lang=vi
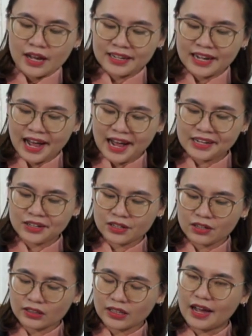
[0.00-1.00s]
Ngài
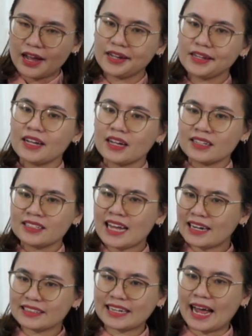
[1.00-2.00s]
có thể
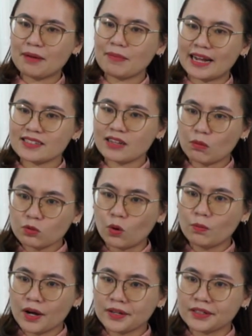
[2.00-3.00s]
dành cả mạng sống của
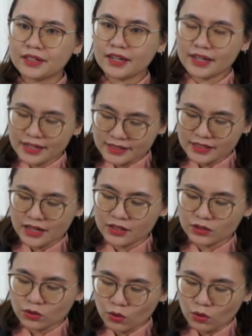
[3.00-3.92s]
mình hy sinh